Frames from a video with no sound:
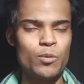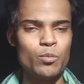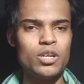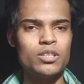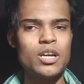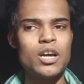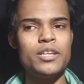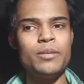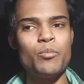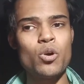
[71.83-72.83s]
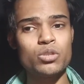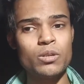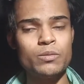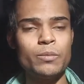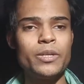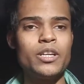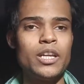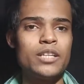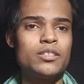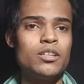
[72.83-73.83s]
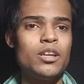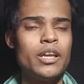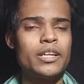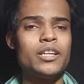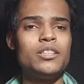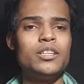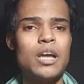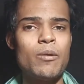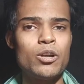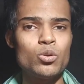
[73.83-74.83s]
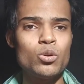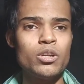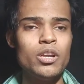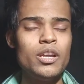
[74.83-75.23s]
पॉपुलर था ये बॉक्स ऑफिस पर भी कलेक्शन की थी तोड़